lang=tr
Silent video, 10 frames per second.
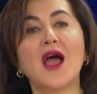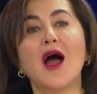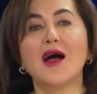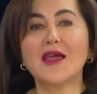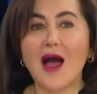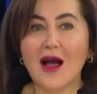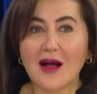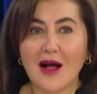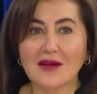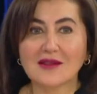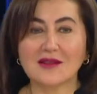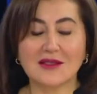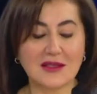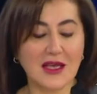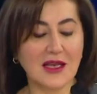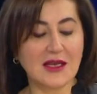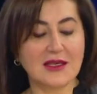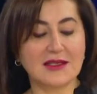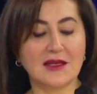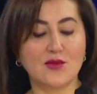Ayağa kalktınız,
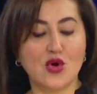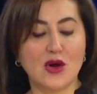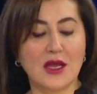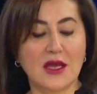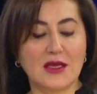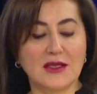elinizle böyle